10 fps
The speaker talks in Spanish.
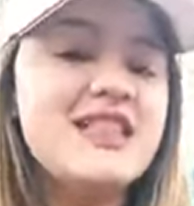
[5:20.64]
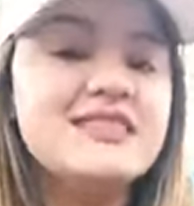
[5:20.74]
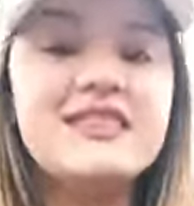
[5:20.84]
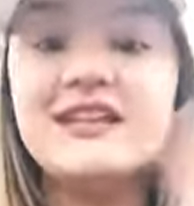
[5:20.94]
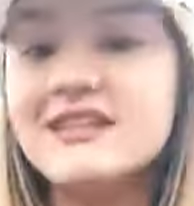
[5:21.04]

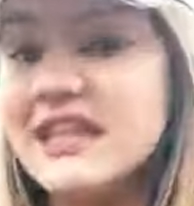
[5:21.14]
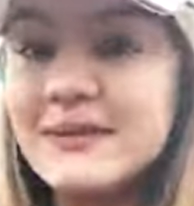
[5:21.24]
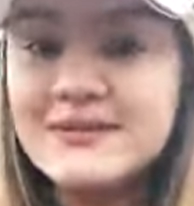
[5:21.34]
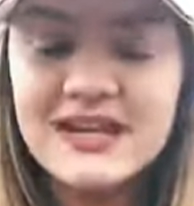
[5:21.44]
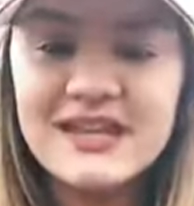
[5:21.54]
de
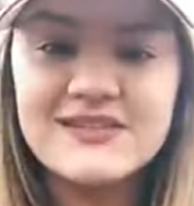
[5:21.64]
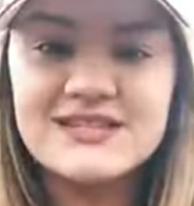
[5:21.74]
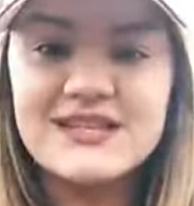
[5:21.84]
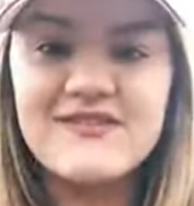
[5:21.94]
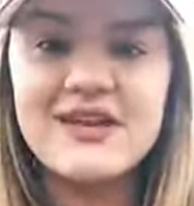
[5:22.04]
tips que
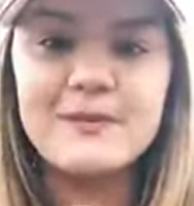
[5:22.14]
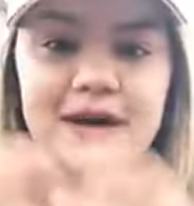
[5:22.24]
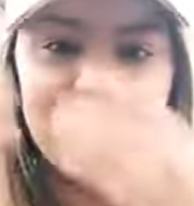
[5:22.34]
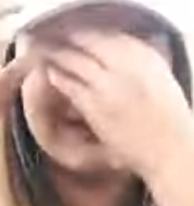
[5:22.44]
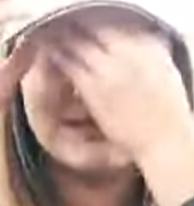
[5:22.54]
debes saber
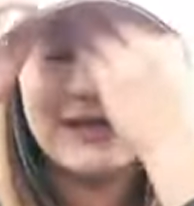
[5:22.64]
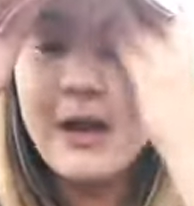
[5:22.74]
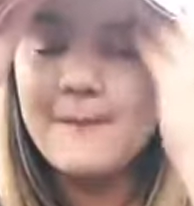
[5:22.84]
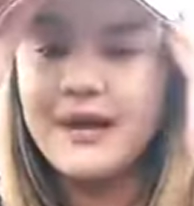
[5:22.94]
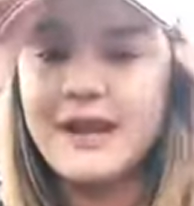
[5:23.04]
para,
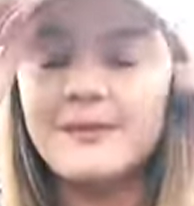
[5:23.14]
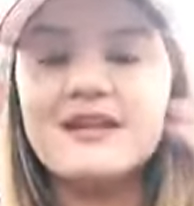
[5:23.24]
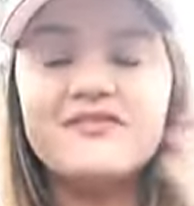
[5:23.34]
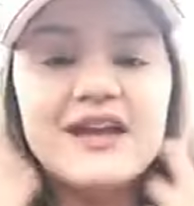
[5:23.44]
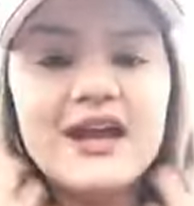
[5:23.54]
para
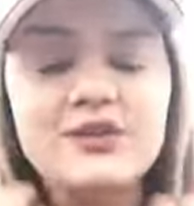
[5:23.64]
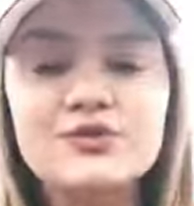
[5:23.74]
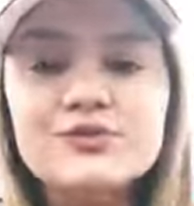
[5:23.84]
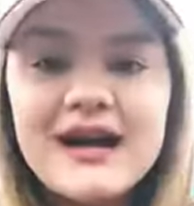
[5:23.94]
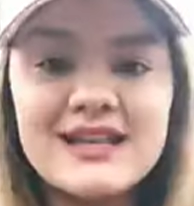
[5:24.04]
planificar
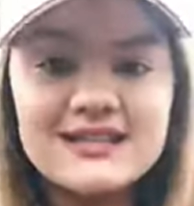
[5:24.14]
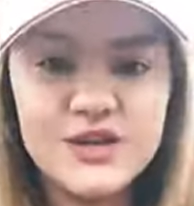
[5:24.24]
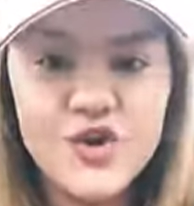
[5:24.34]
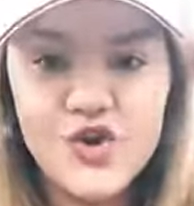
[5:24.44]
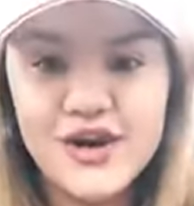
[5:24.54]
tus
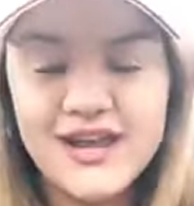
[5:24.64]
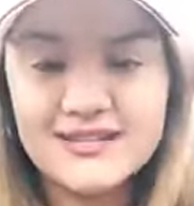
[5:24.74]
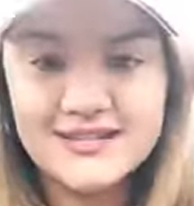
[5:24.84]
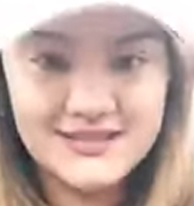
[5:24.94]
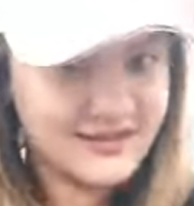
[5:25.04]

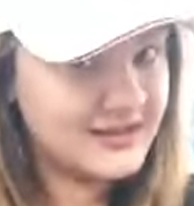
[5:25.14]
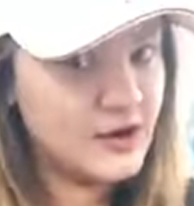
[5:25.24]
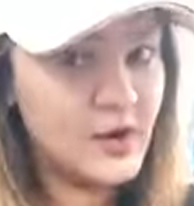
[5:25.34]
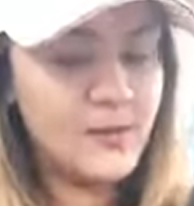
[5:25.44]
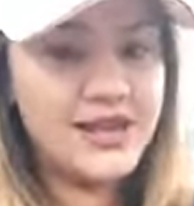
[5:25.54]
vacaciones.
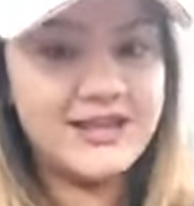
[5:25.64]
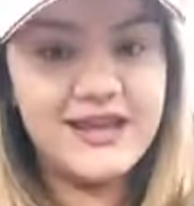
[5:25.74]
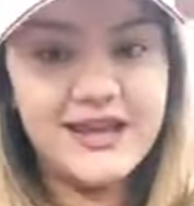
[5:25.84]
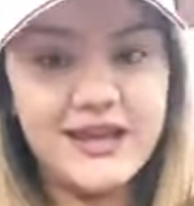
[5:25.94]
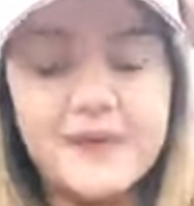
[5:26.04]
Como les
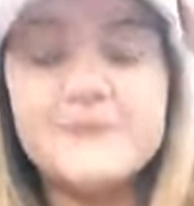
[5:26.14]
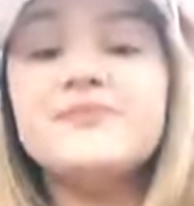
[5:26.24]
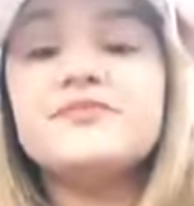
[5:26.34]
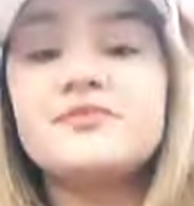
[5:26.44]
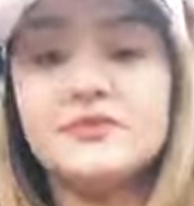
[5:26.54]
dije,
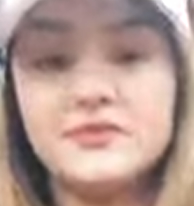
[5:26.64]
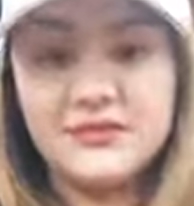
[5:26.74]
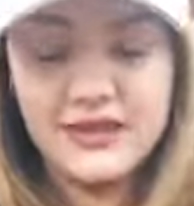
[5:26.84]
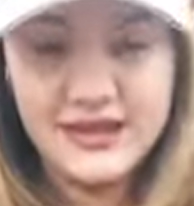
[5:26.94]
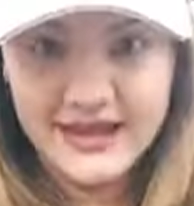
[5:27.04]

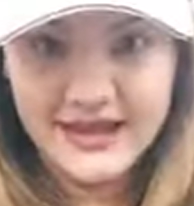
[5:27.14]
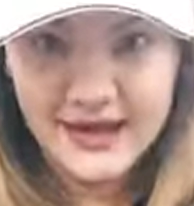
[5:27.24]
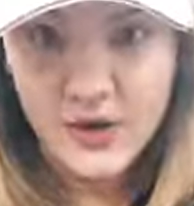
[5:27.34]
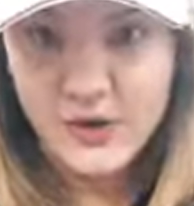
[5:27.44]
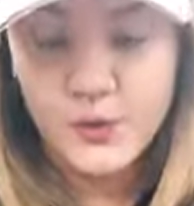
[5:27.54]

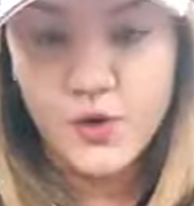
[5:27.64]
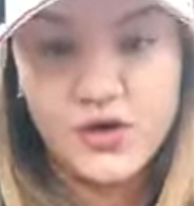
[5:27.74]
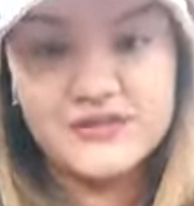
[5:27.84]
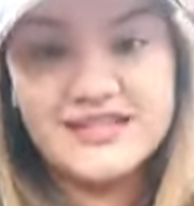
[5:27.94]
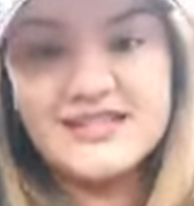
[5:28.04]
el
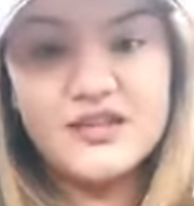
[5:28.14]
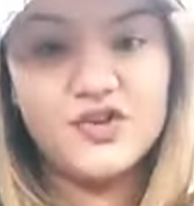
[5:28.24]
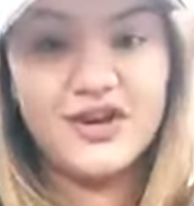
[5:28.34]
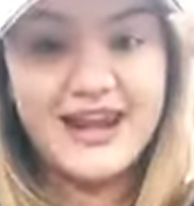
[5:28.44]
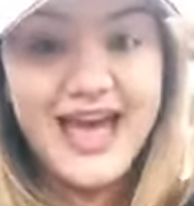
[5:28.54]
World Disney de
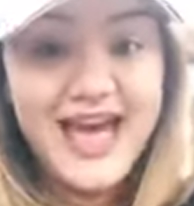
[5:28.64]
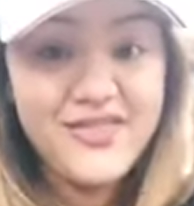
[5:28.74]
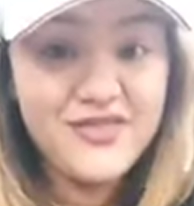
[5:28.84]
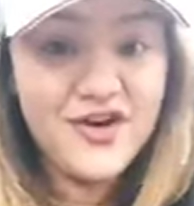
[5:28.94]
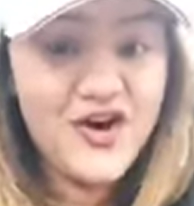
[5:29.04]

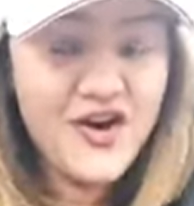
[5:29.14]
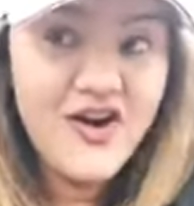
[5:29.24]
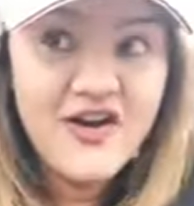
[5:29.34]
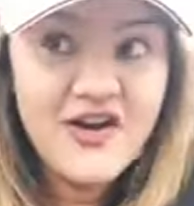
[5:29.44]
Orlando,